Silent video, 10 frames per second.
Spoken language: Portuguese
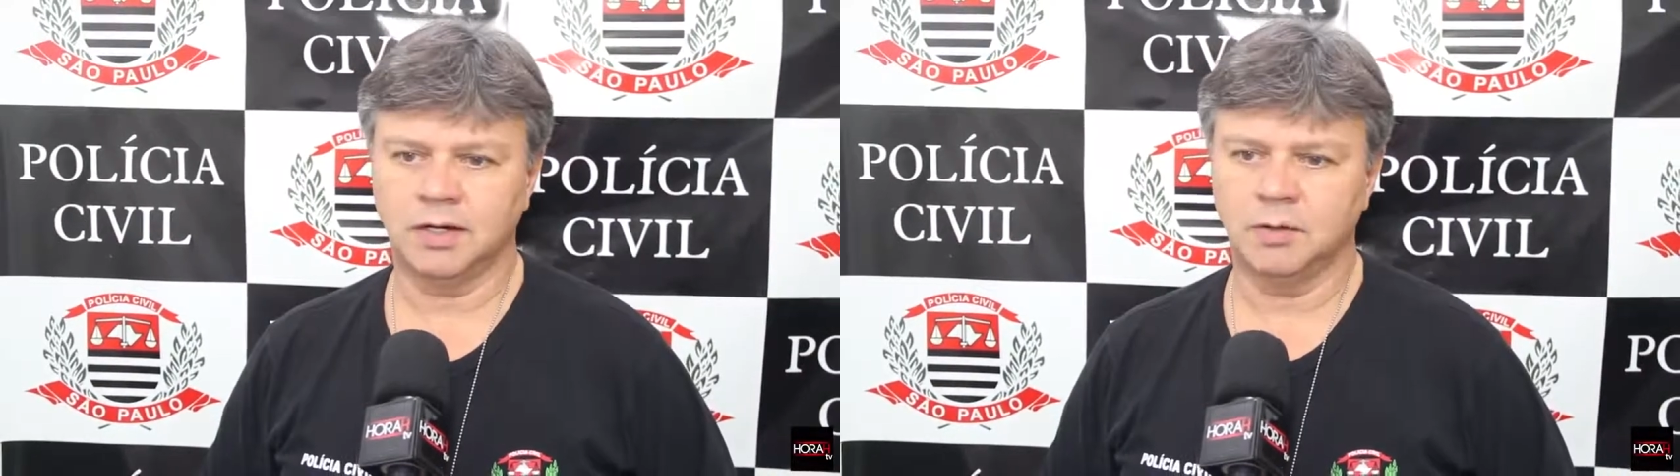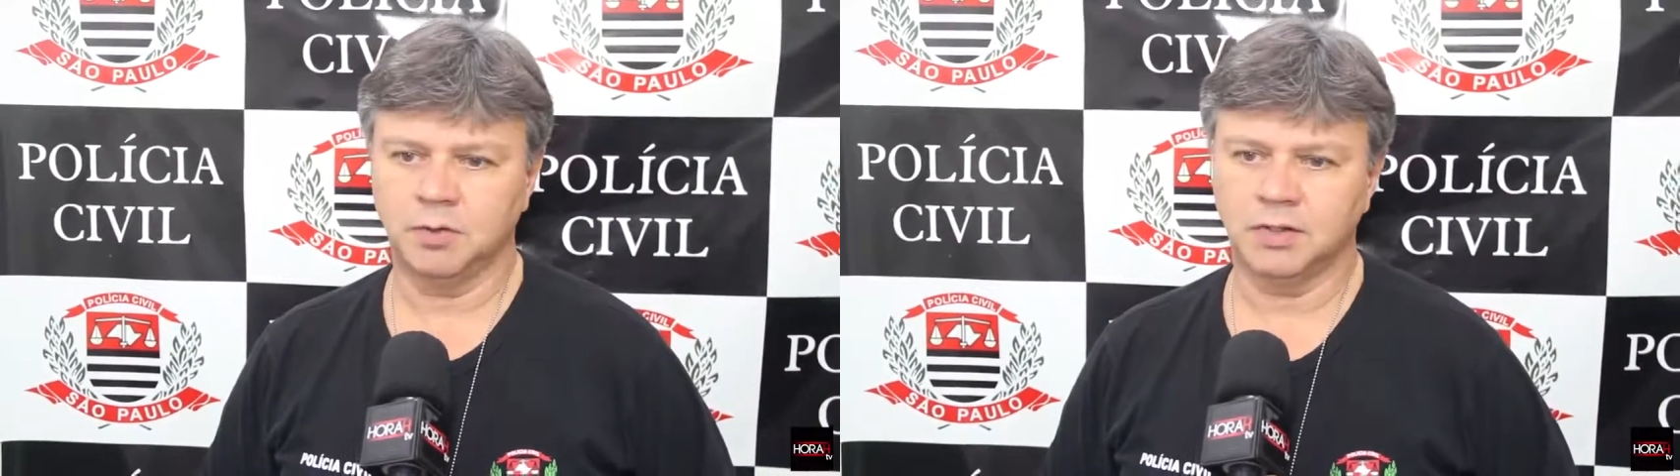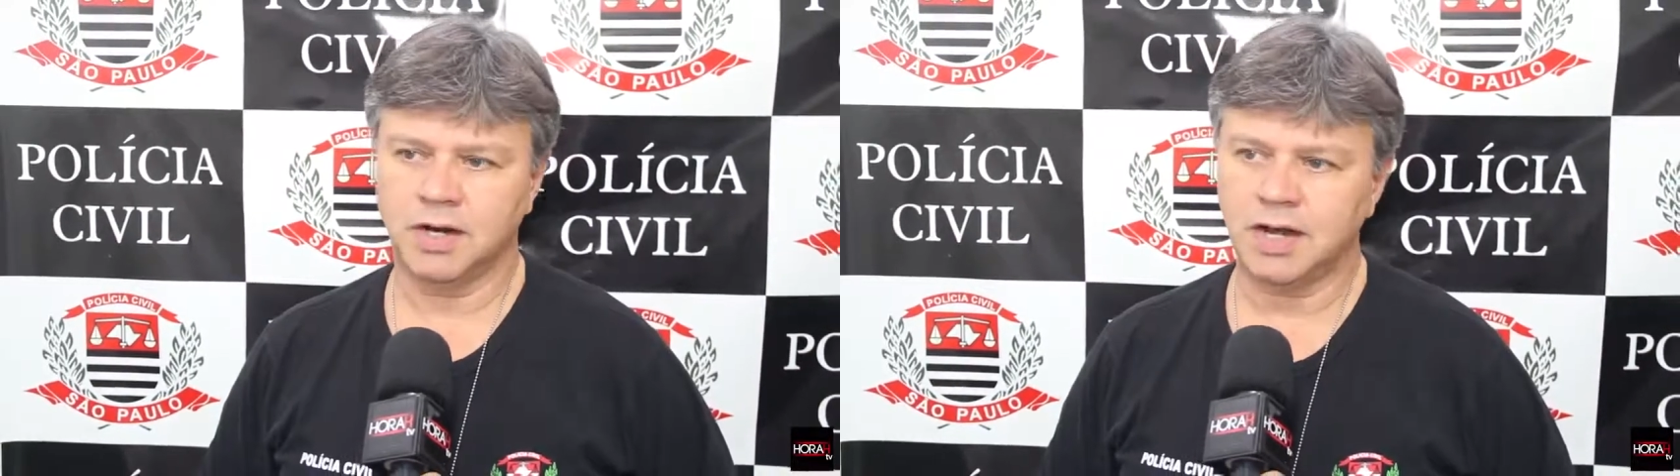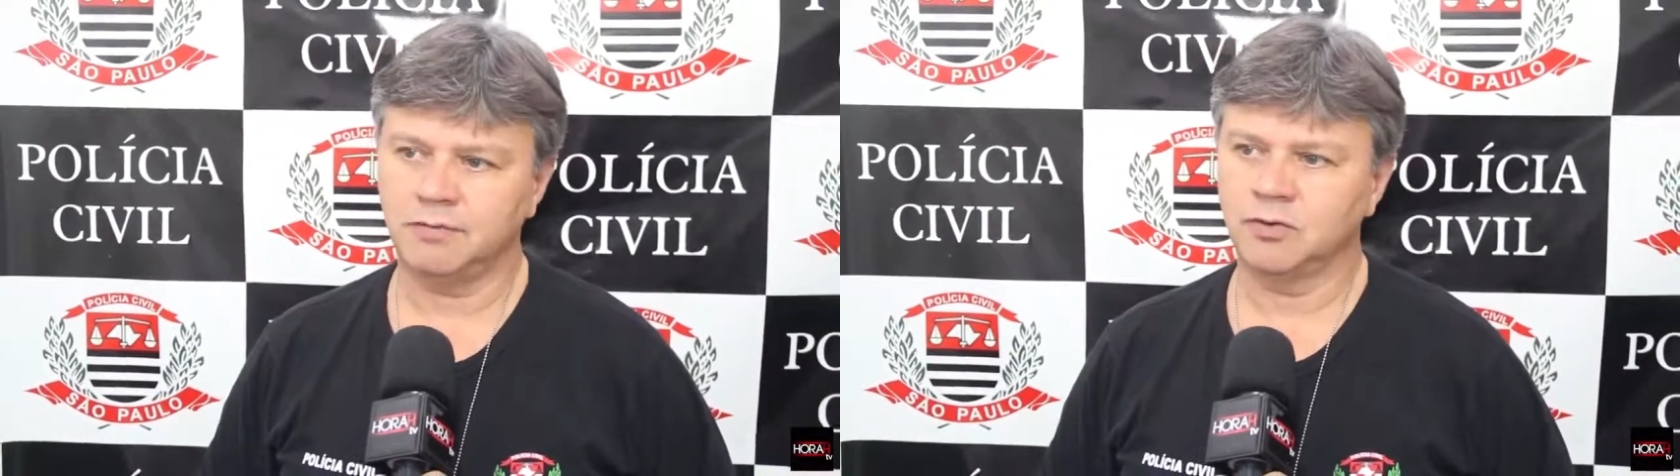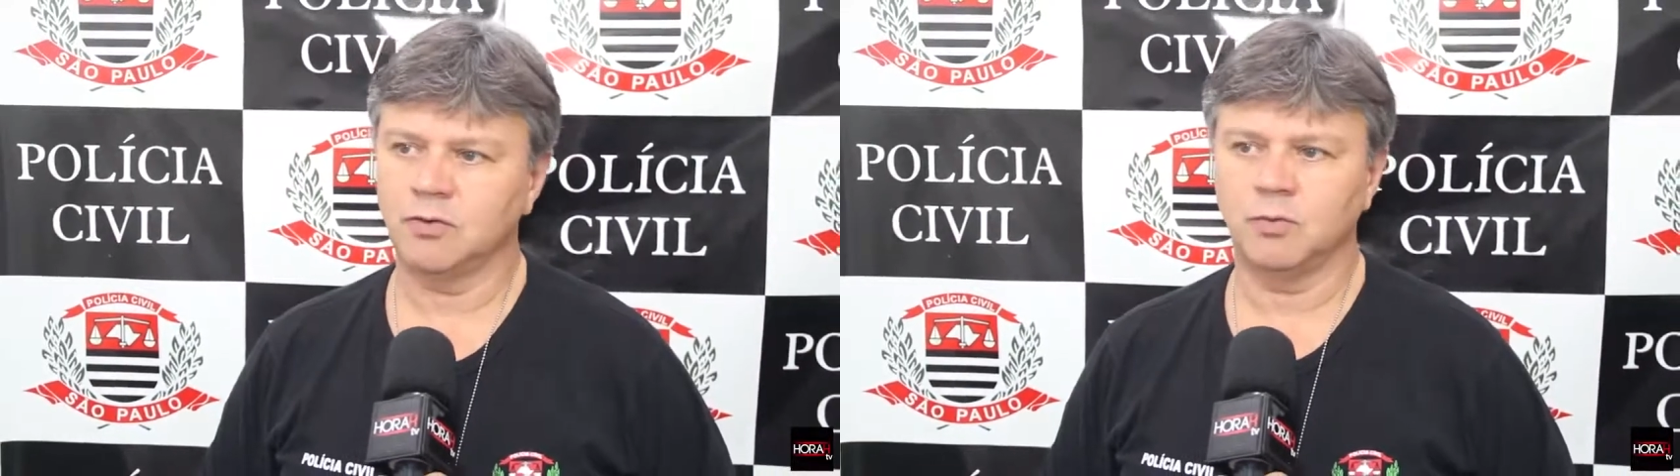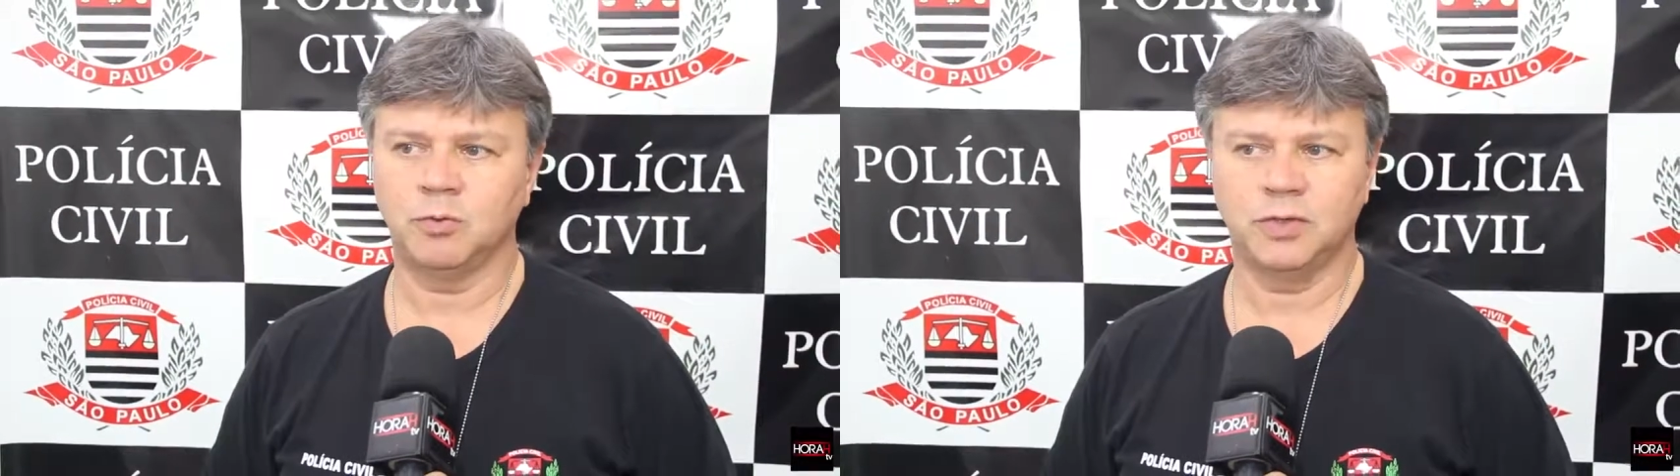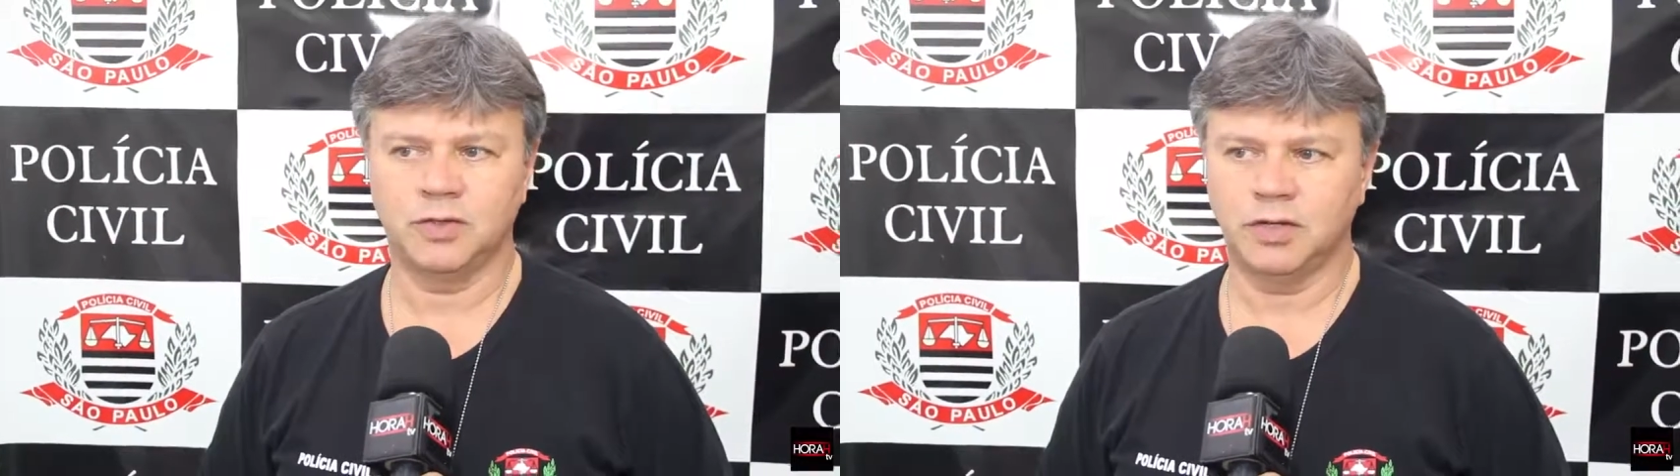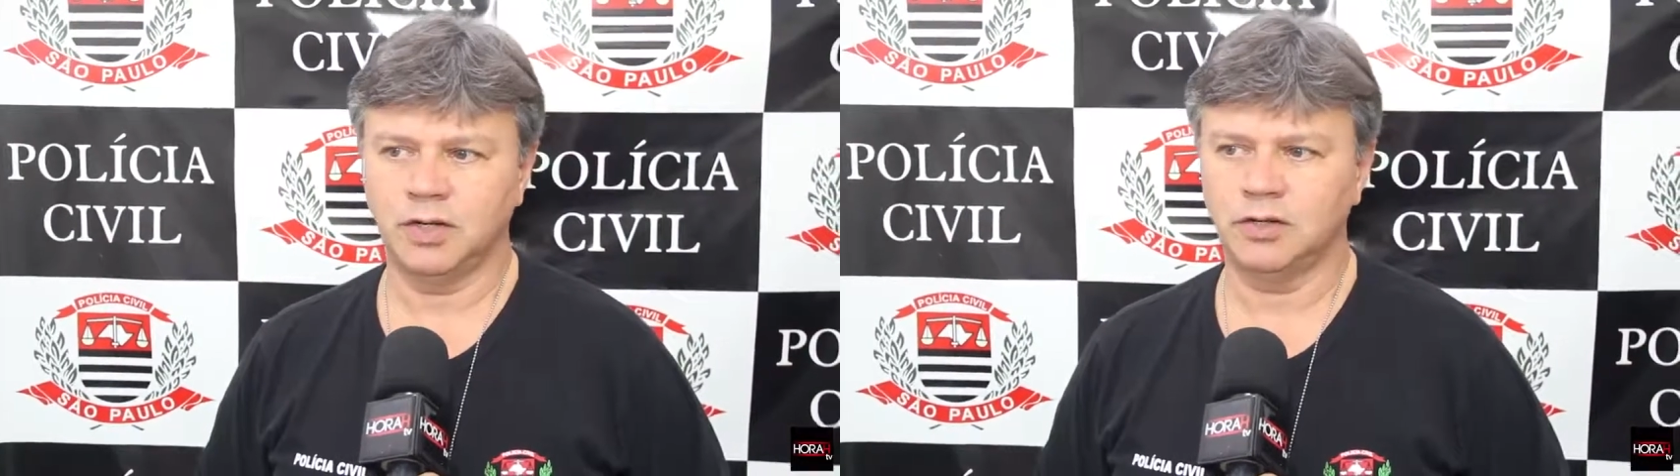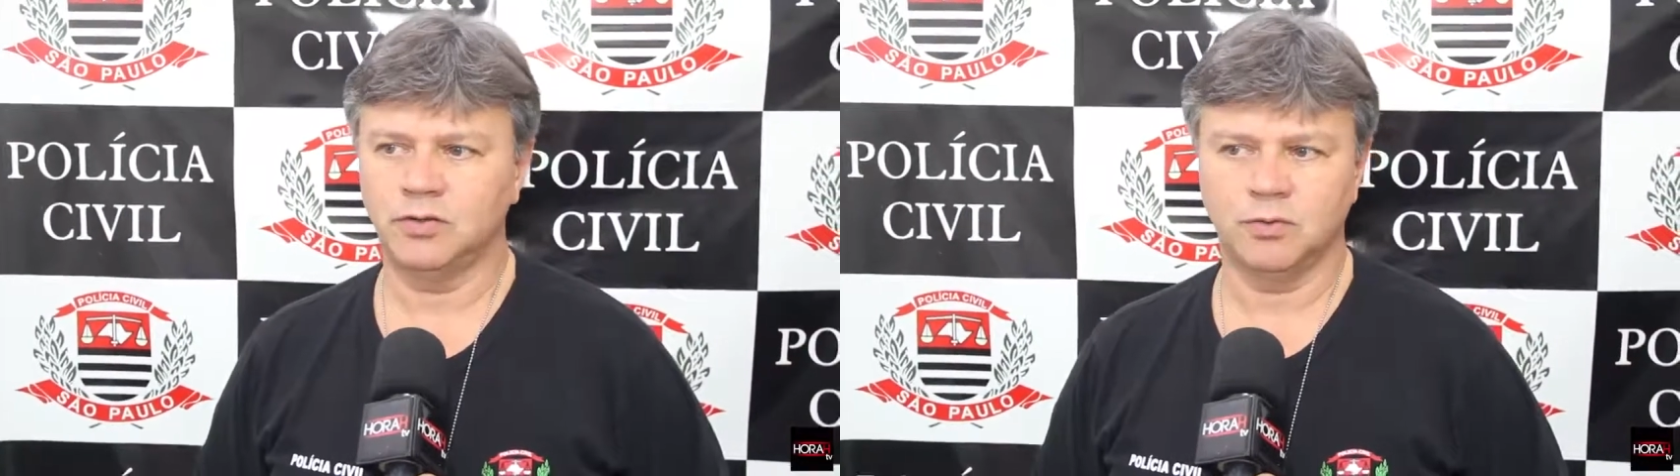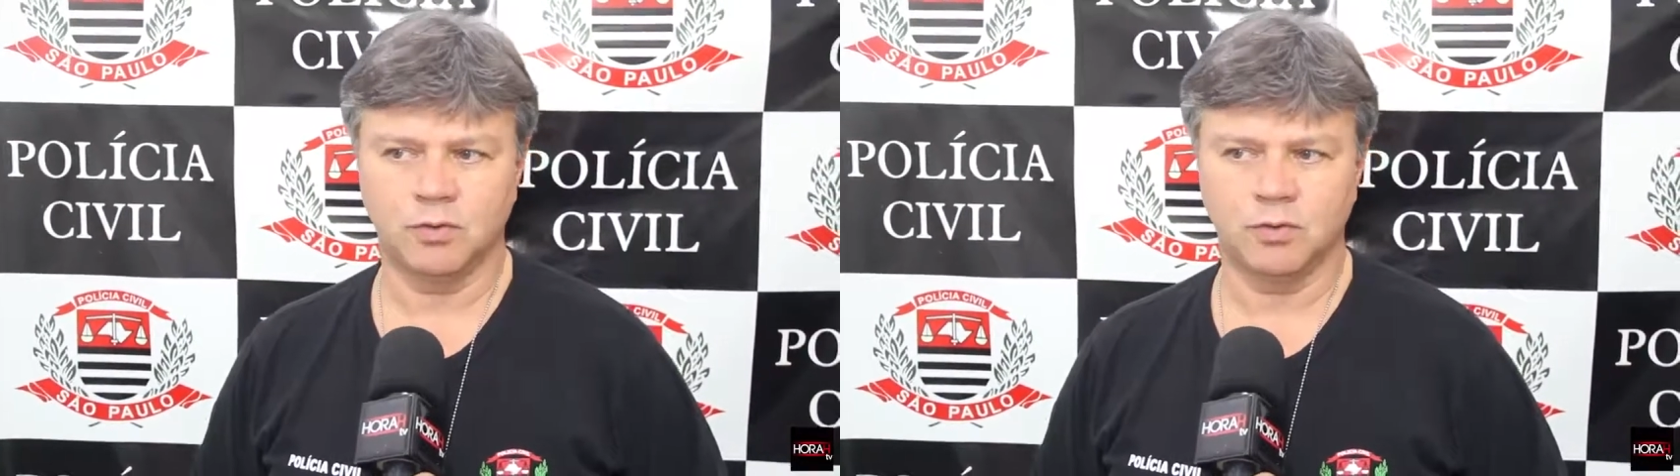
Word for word: crimes graves como homicídio,